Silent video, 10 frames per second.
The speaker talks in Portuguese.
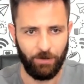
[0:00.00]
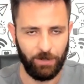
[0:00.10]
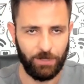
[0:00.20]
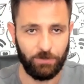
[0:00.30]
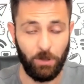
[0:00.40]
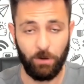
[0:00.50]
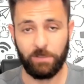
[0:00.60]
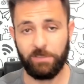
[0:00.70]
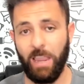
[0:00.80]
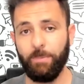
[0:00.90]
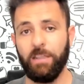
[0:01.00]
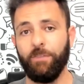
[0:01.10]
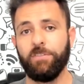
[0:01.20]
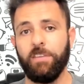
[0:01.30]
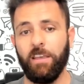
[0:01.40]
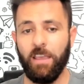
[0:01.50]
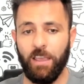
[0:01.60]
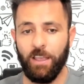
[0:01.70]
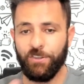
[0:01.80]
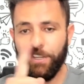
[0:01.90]
Olha só, sempre que você...
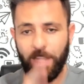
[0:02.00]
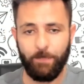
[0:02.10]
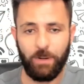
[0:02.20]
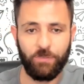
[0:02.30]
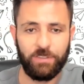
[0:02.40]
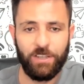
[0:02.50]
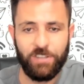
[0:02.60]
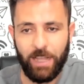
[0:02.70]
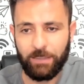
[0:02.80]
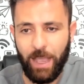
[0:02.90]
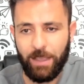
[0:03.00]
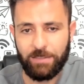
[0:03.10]
Dica aí para você já, tá?